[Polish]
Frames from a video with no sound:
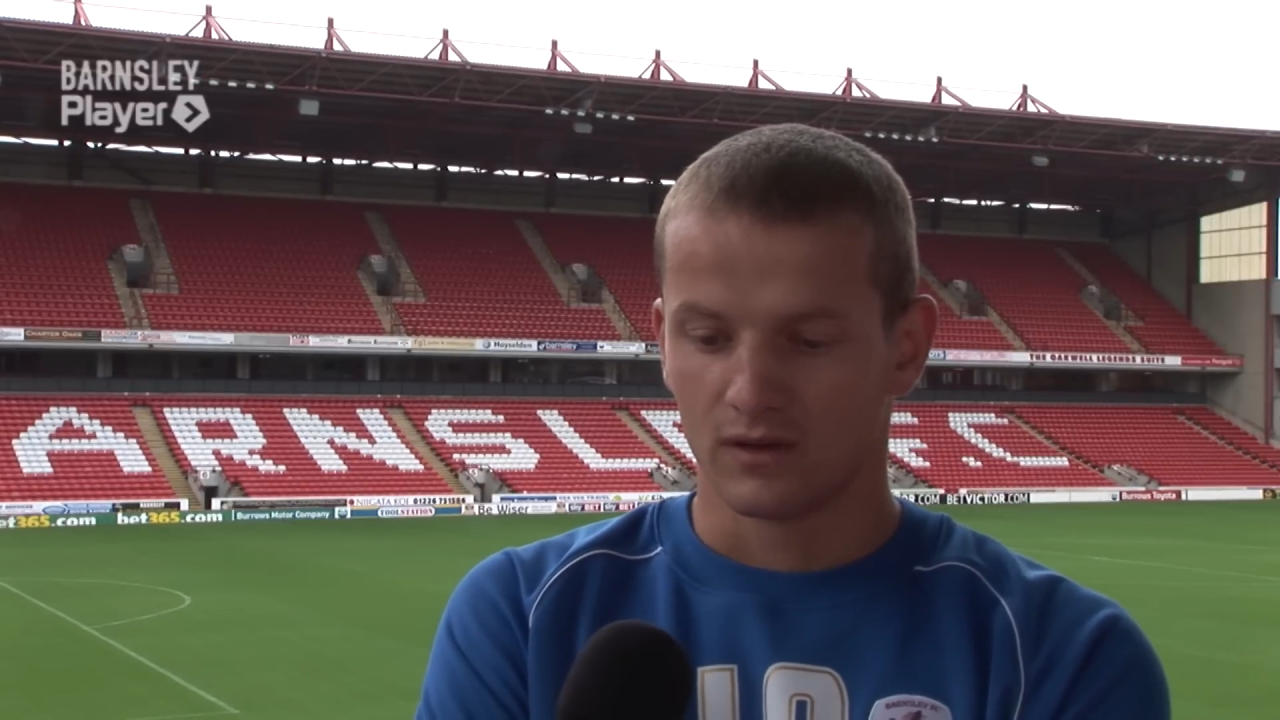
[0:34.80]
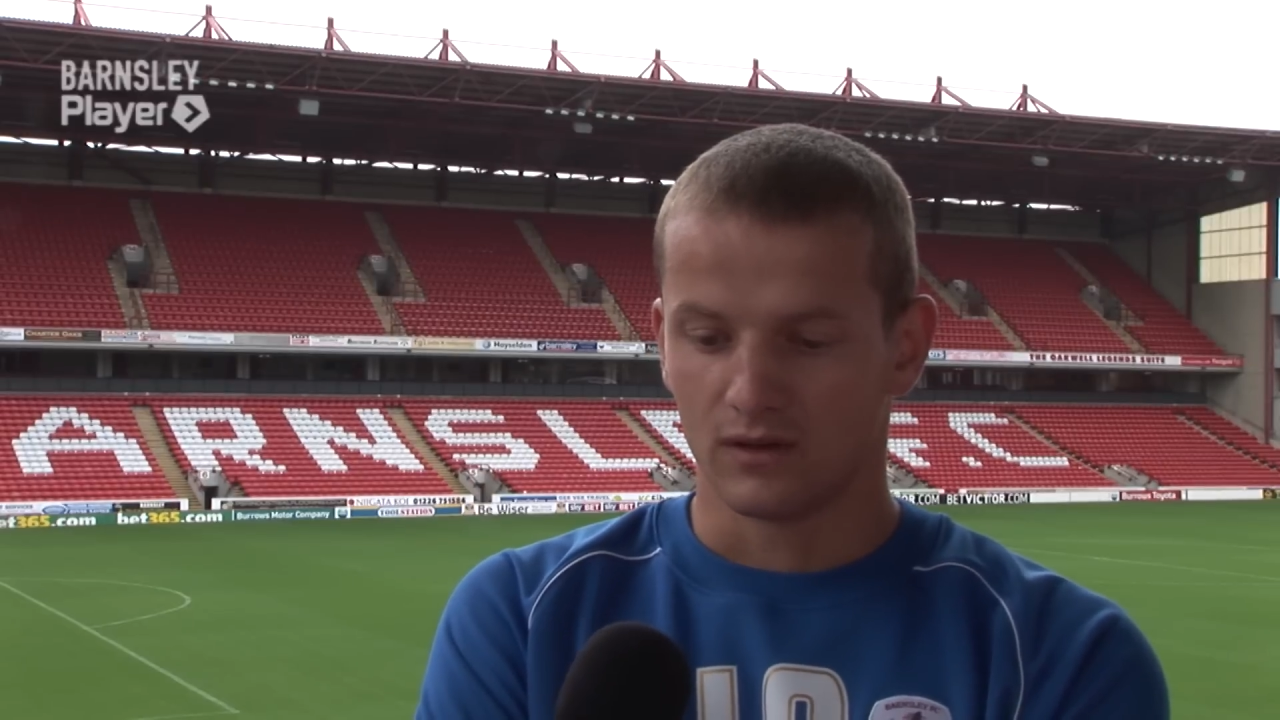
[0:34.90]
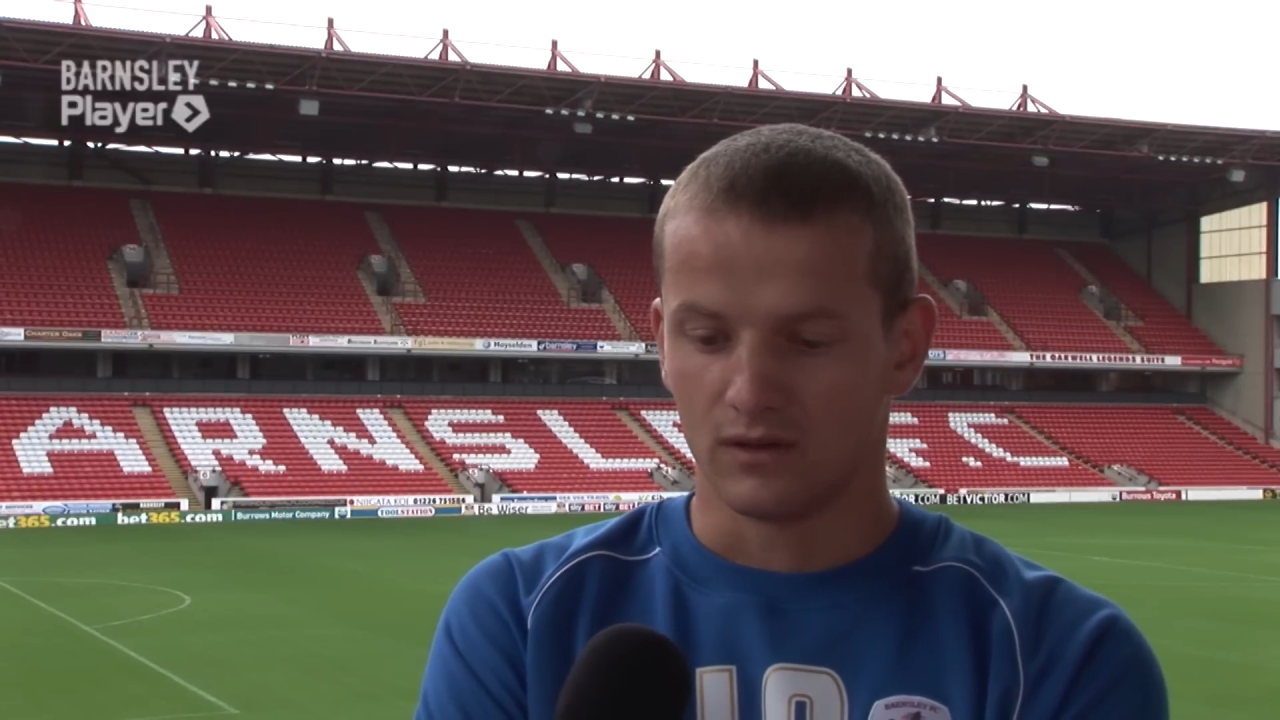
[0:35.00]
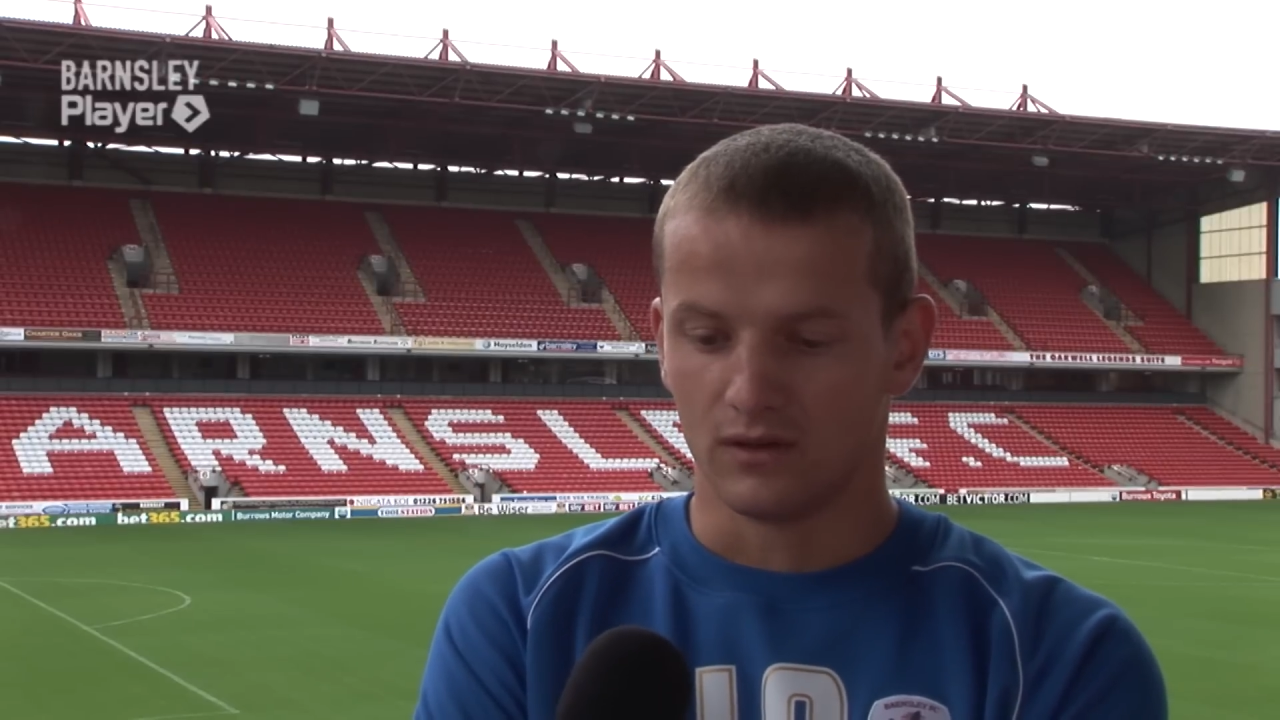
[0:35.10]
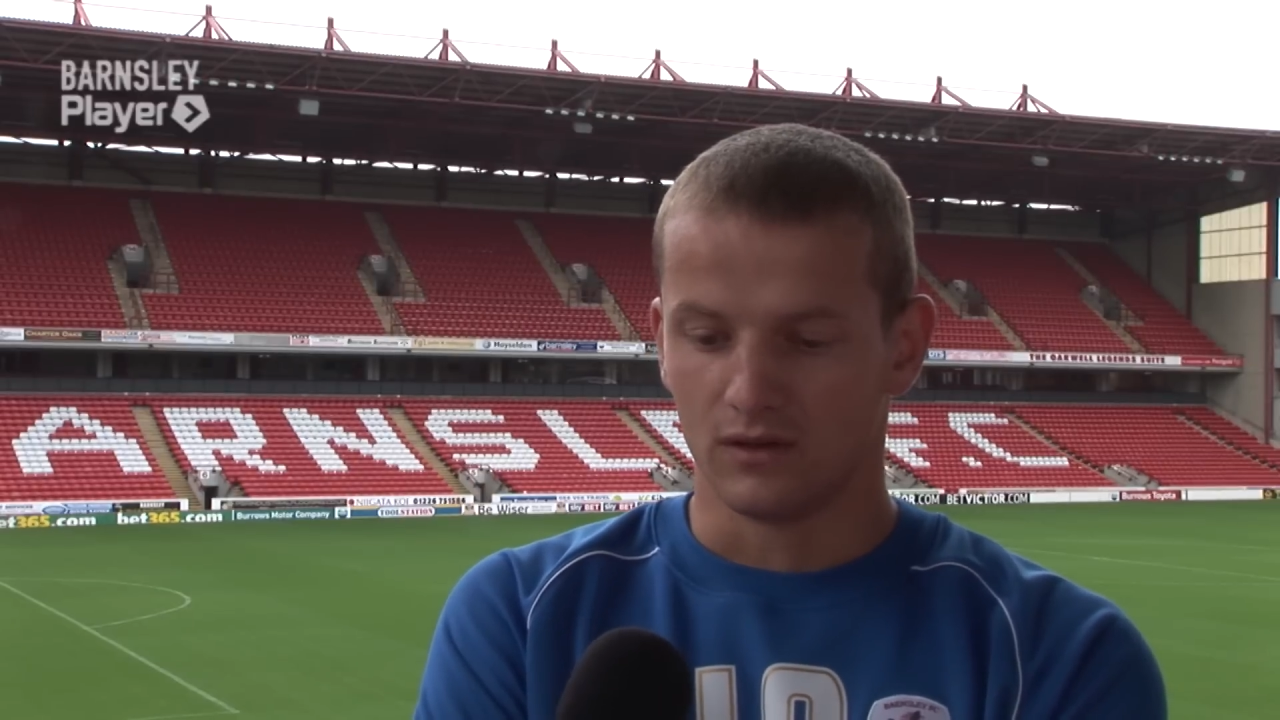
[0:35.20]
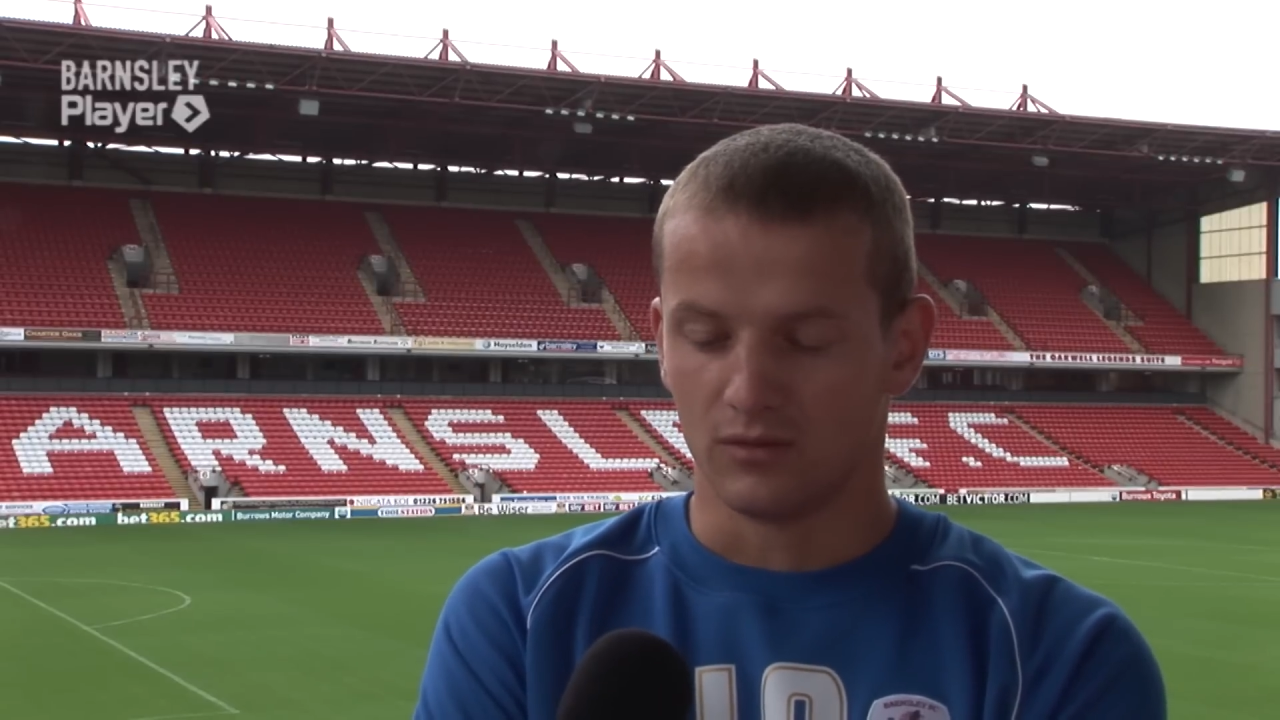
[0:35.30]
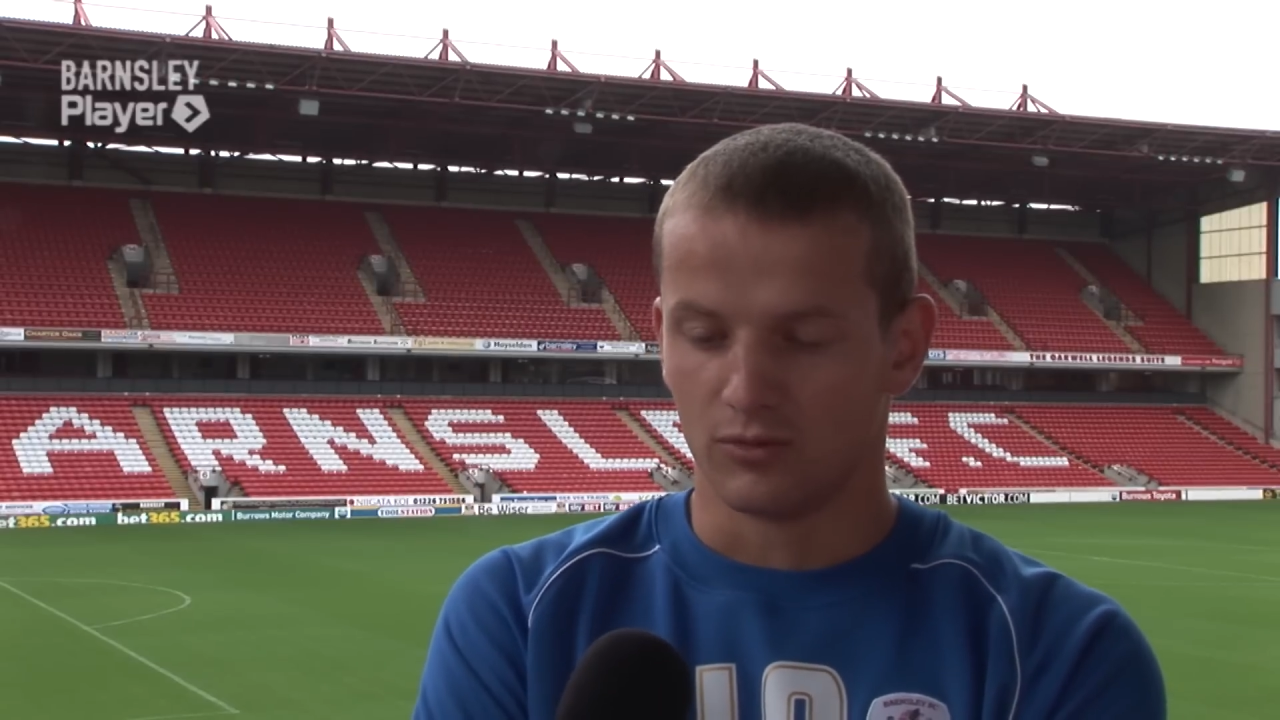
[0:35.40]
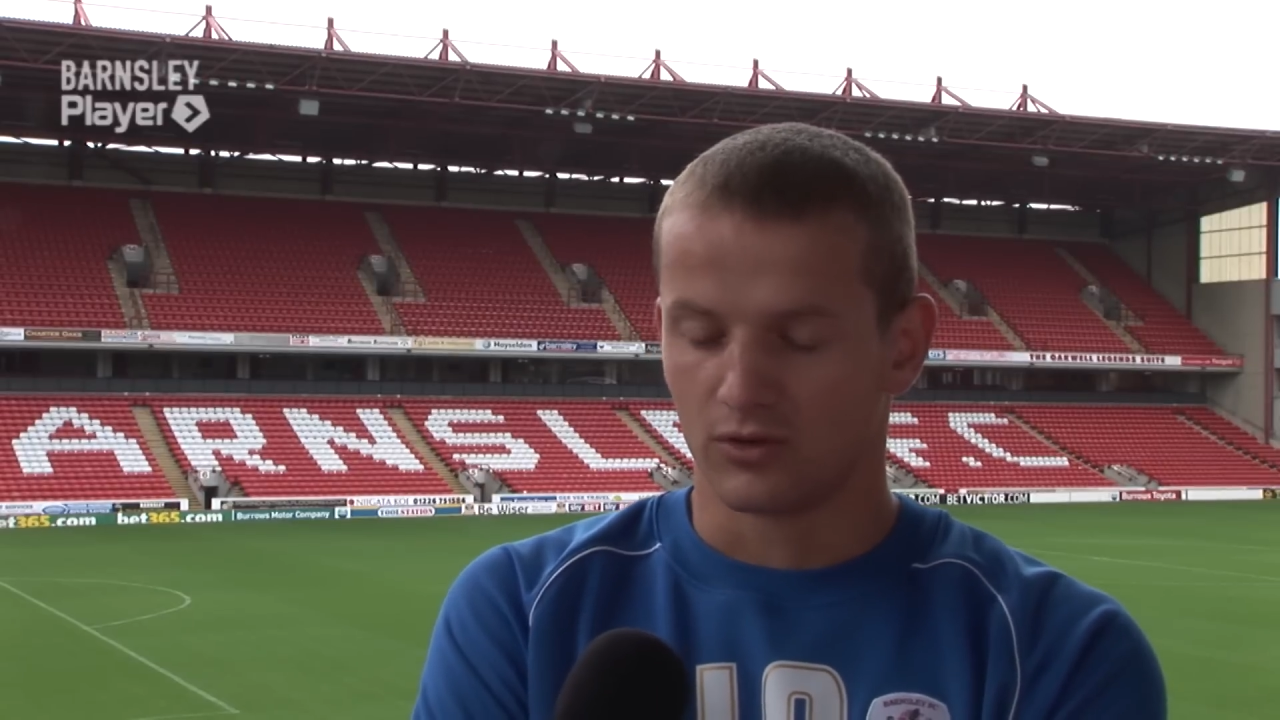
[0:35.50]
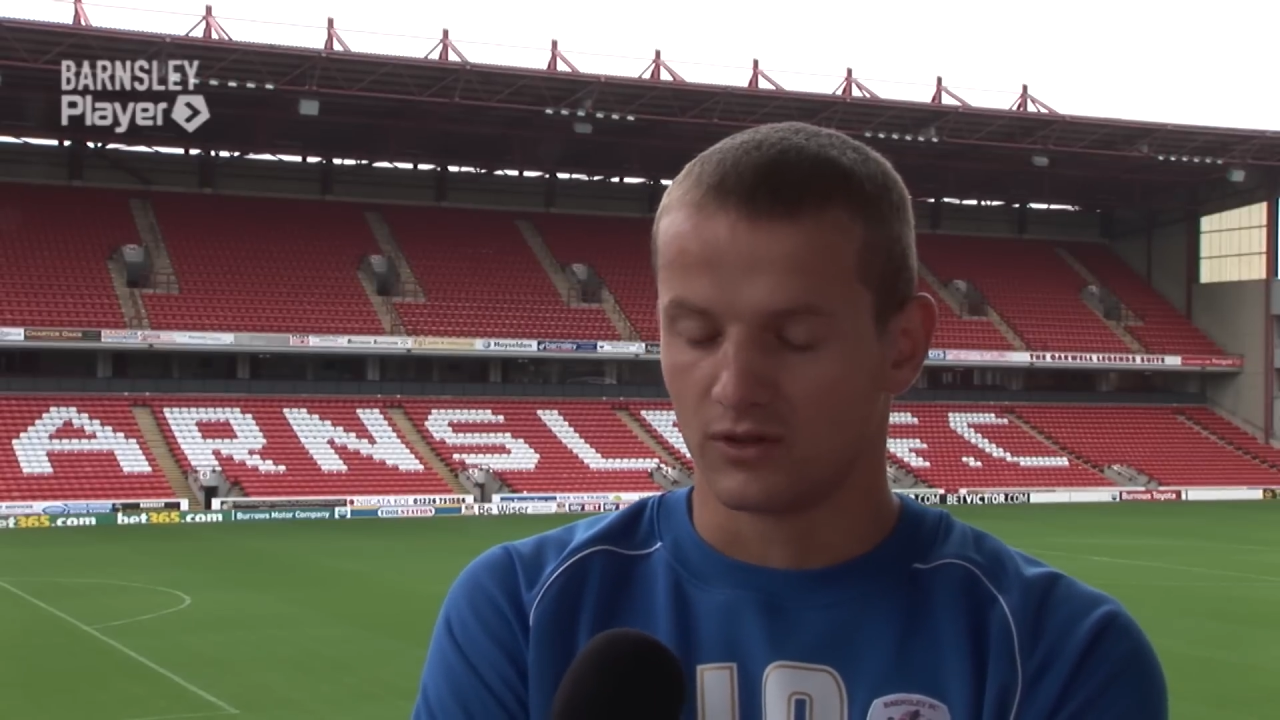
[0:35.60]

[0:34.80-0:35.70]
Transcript: i, i mój